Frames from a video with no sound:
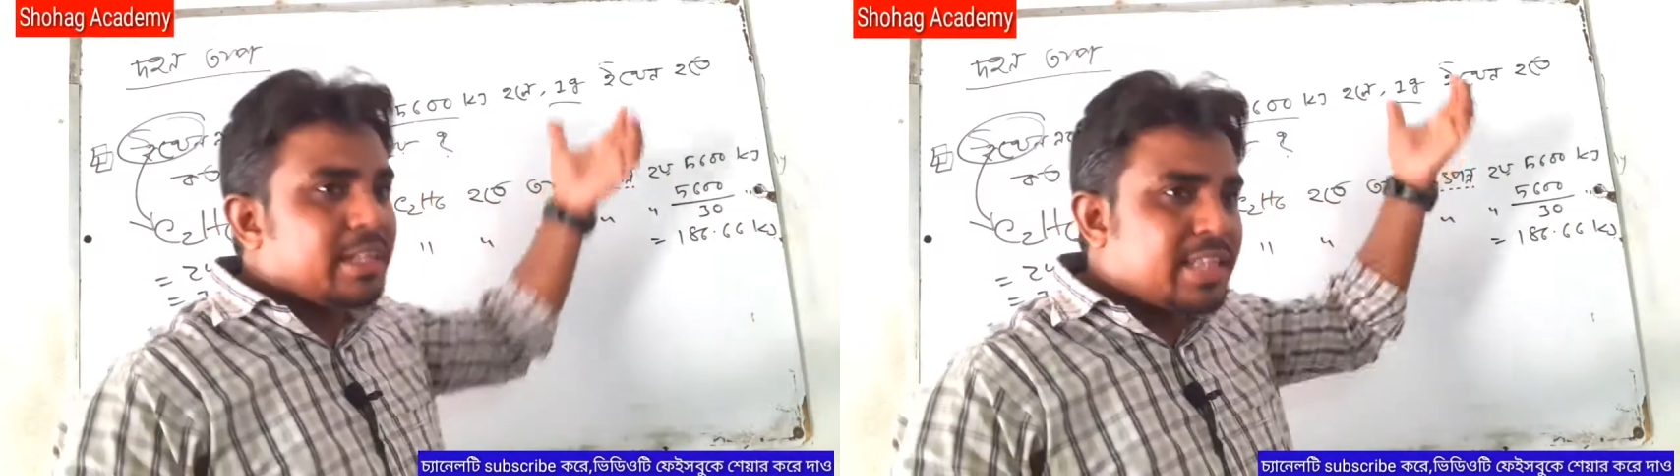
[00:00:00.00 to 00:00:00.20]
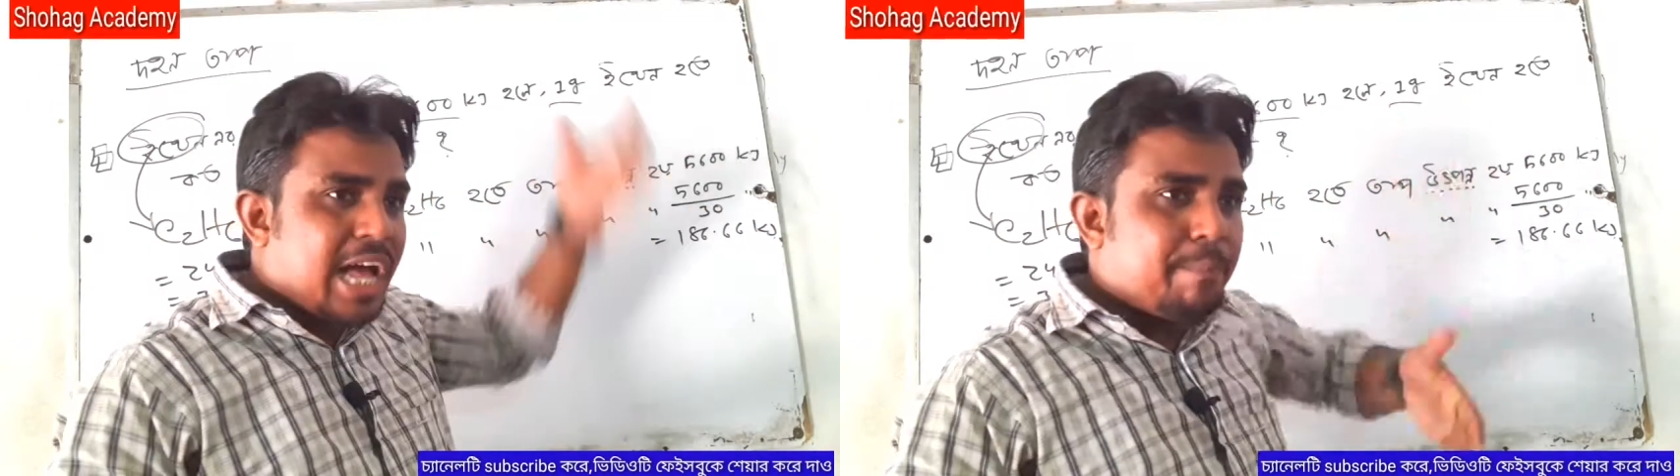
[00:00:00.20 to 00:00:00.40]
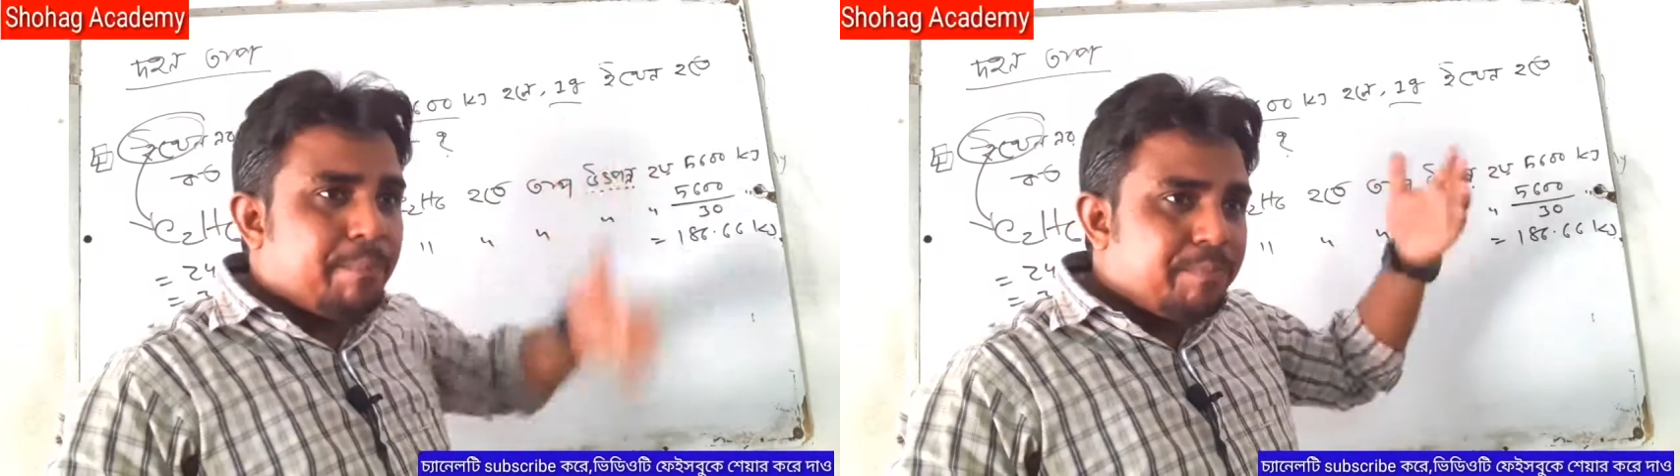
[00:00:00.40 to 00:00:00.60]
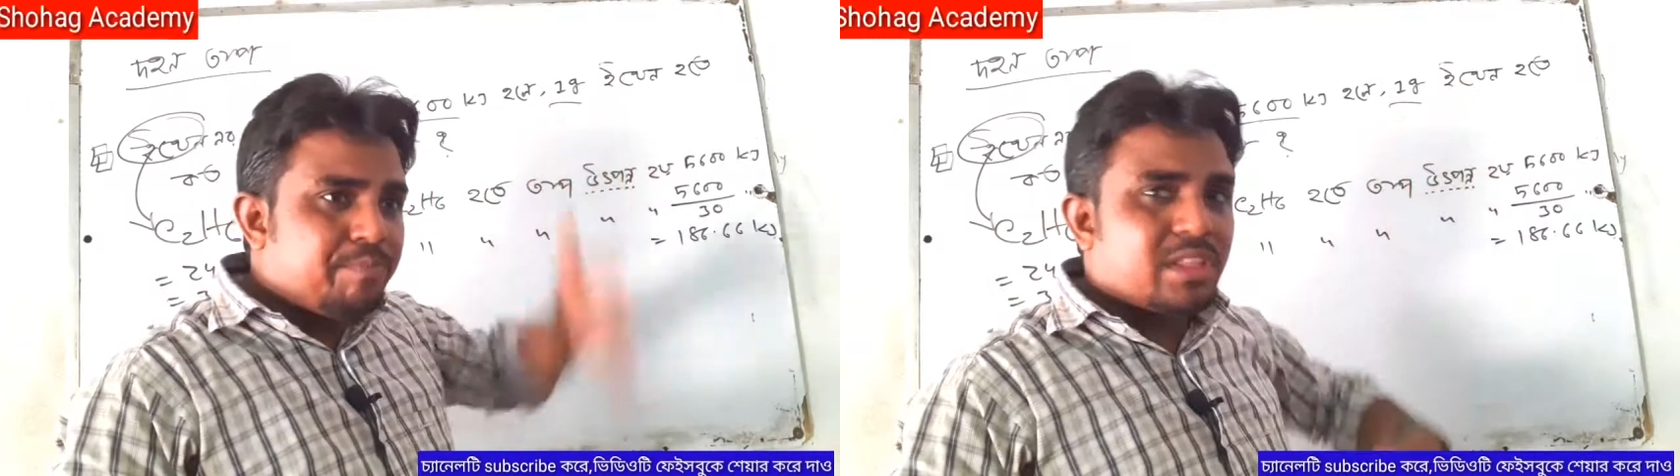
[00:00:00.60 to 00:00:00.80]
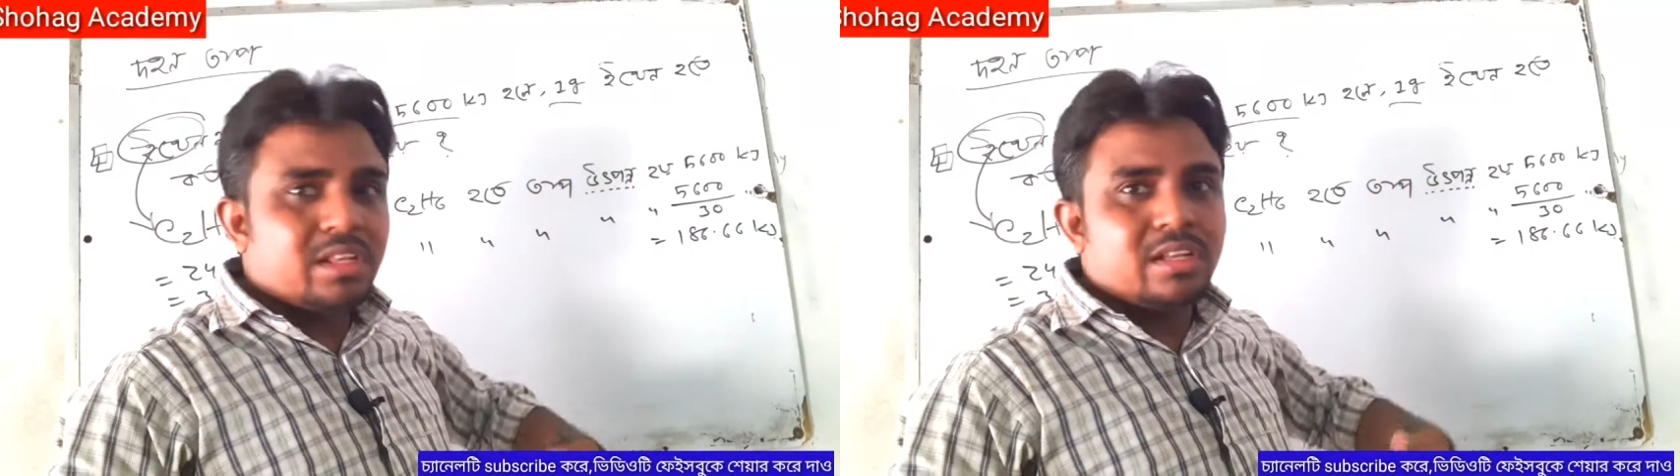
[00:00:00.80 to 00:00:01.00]
হয় তাপ
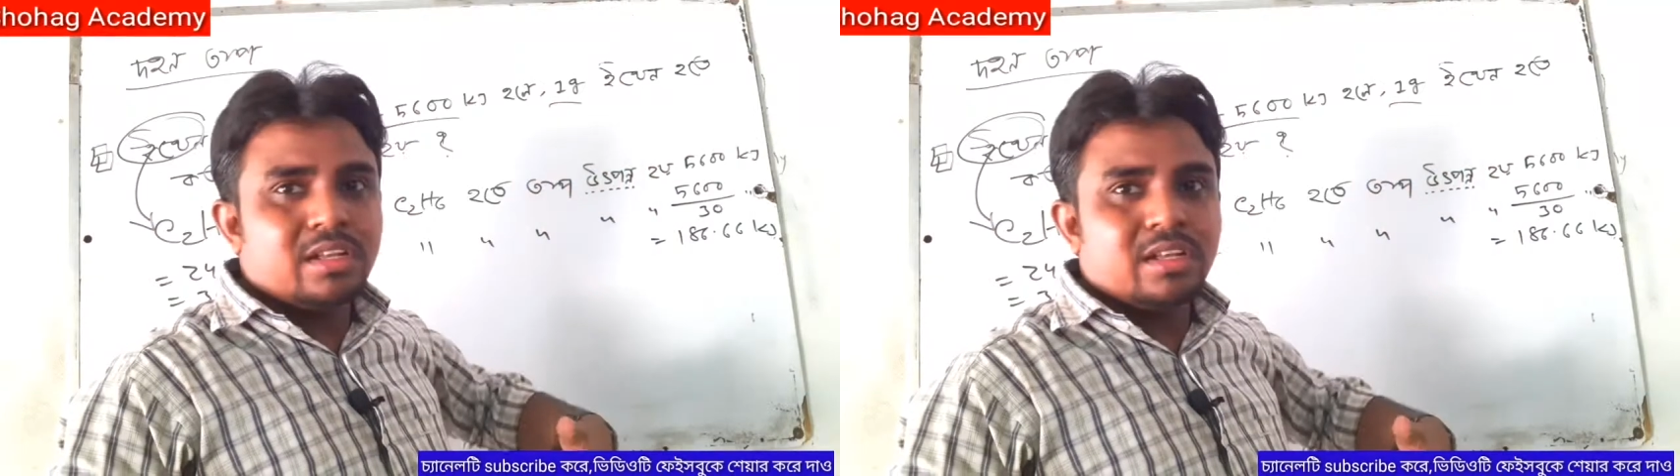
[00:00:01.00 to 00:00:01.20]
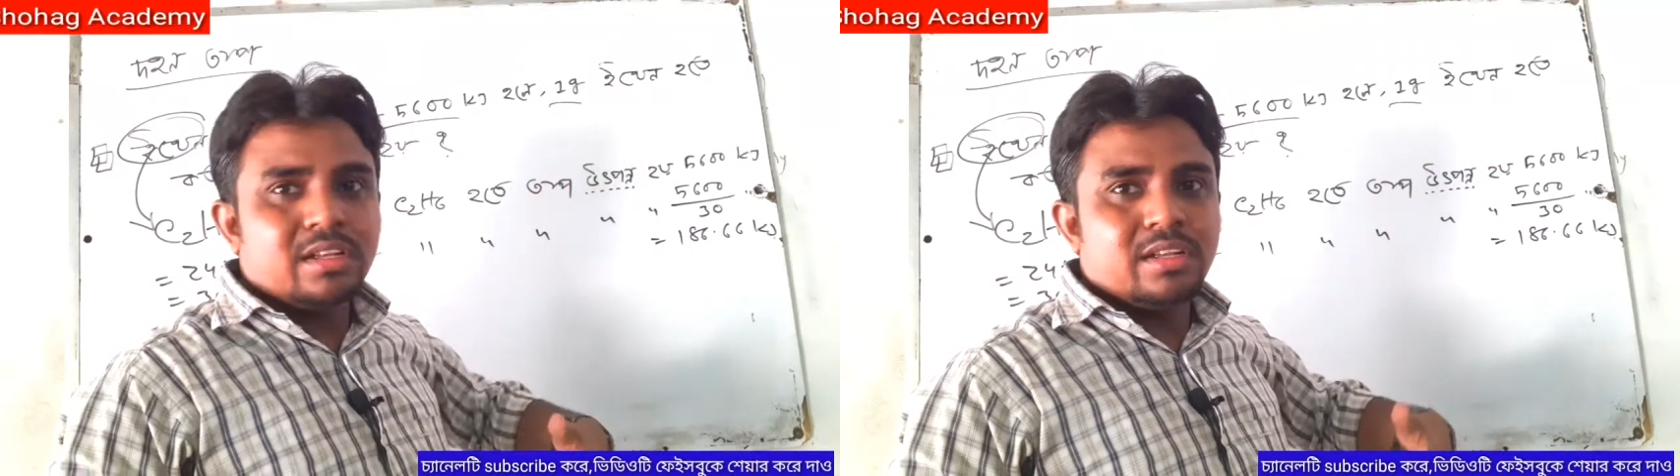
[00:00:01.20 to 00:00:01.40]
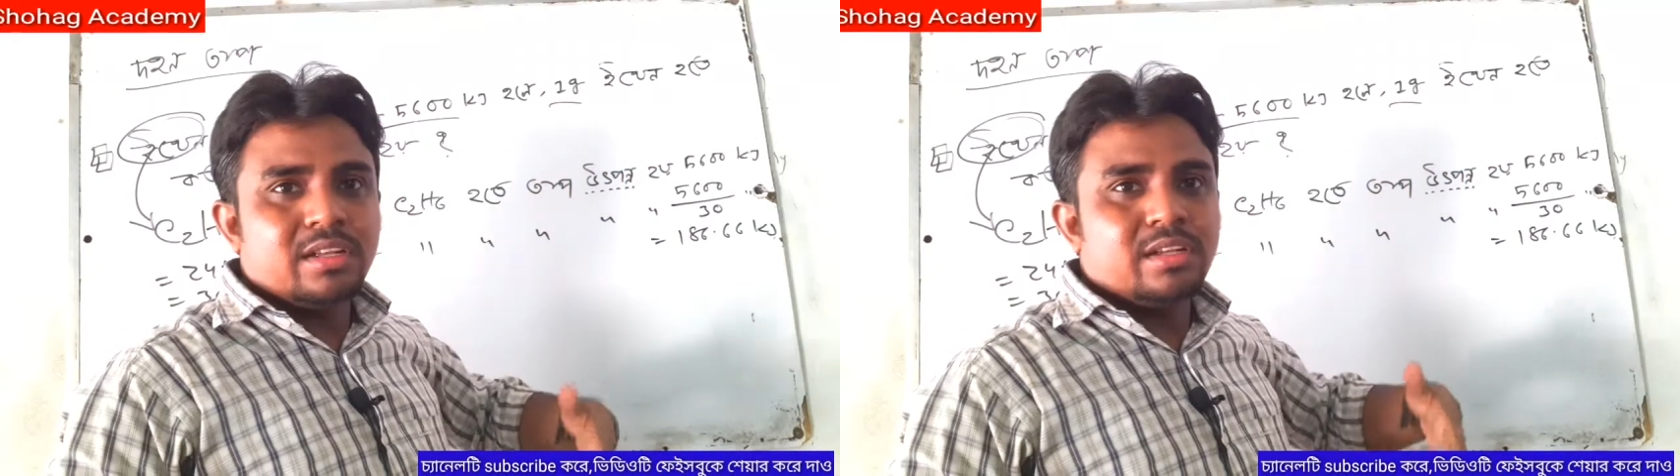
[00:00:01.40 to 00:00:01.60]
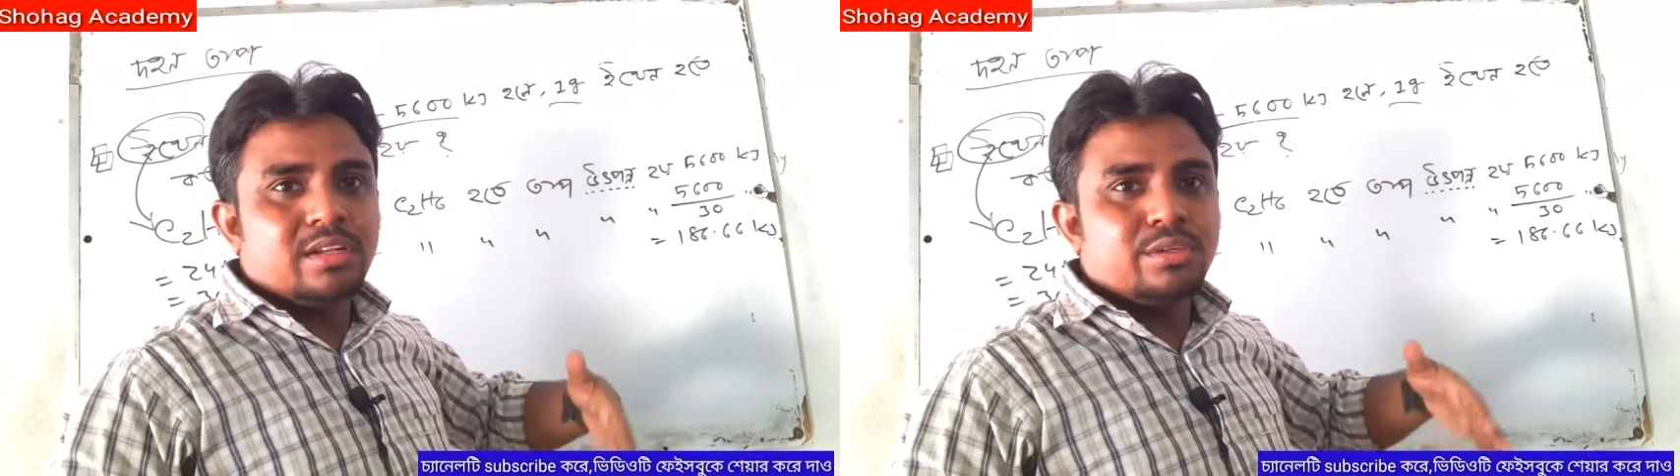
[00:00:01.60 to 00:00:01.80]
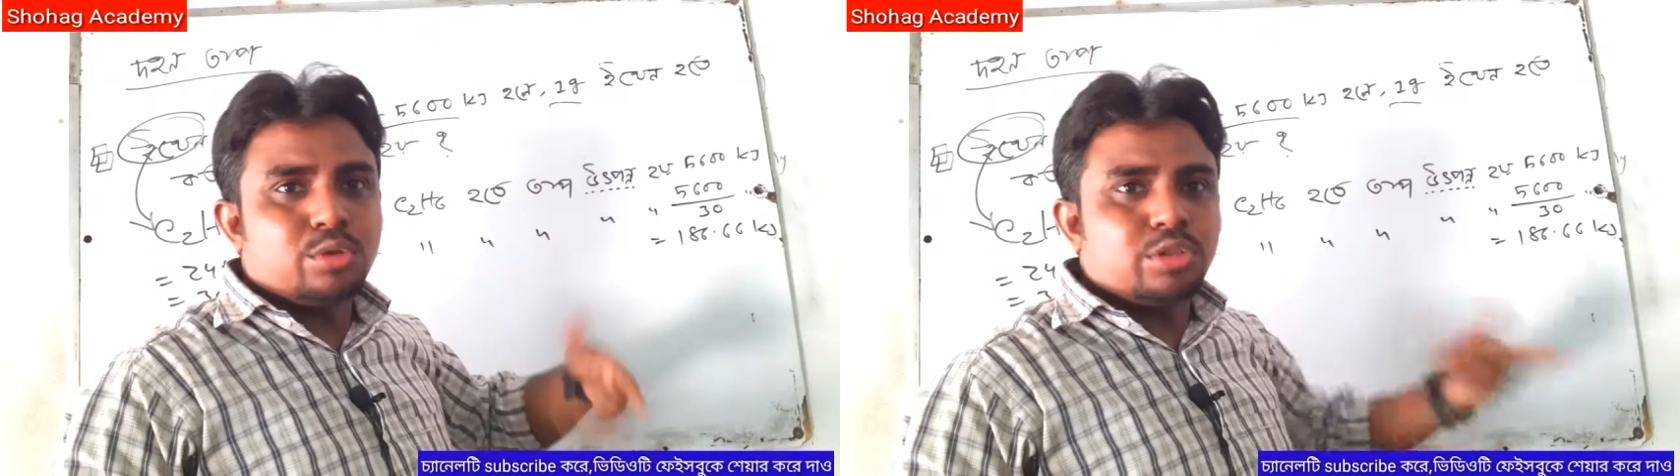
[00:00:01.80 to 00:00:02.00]

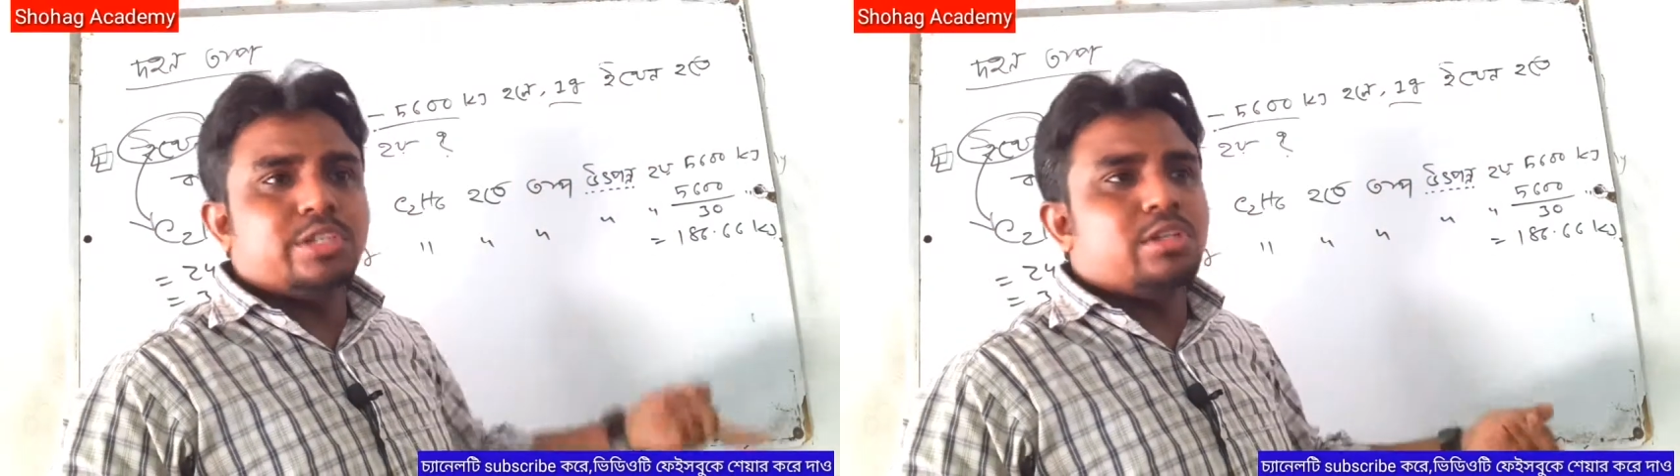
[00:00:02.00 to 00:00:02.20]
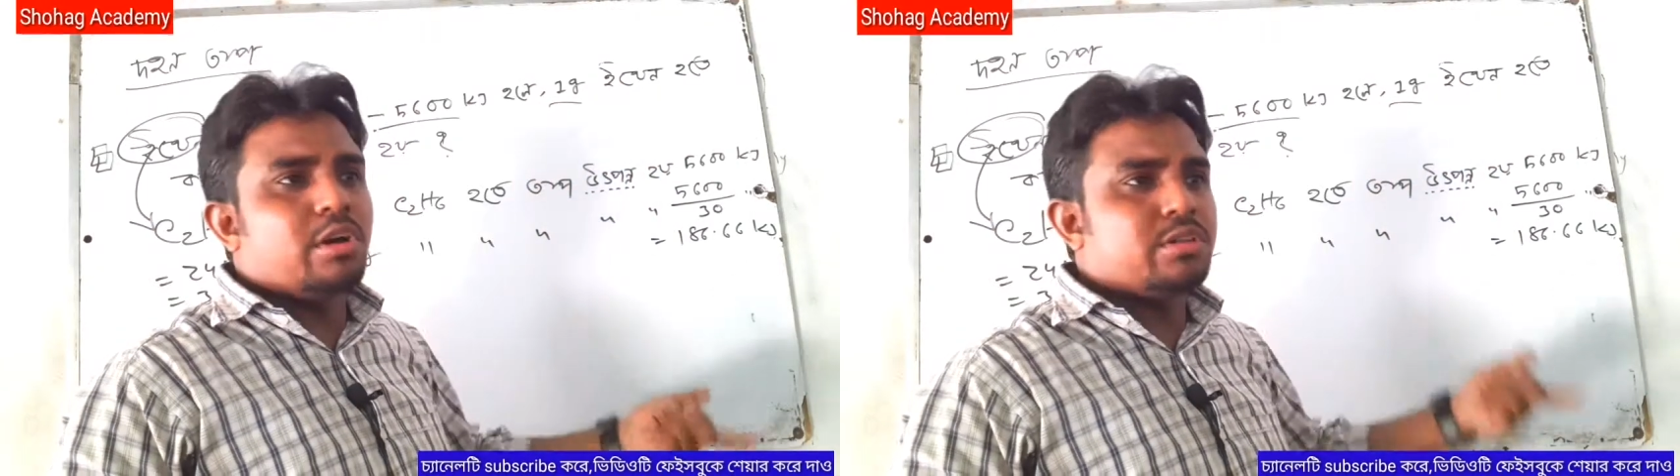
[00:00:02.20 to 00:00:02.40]
শোষিত